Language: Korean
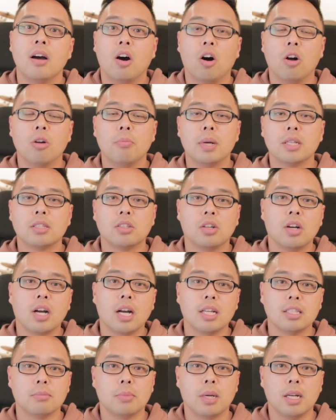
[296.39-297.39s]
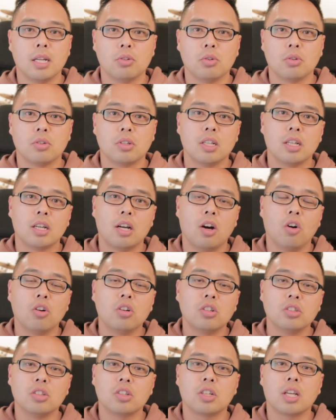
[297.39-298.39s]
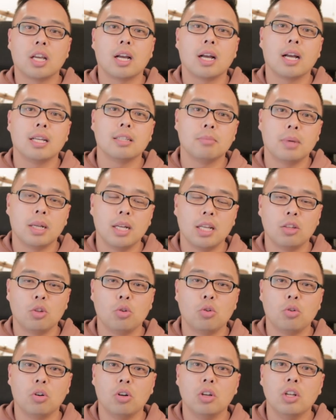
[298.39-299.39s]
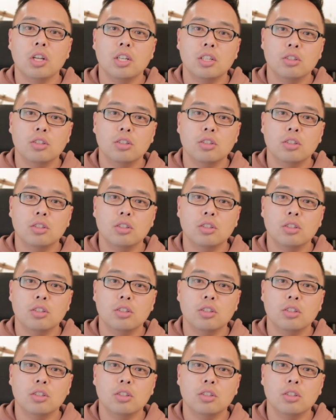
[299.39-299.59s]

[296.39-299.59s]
얼마 전까지만 해도, 그러니까 엊그저께까지만 해도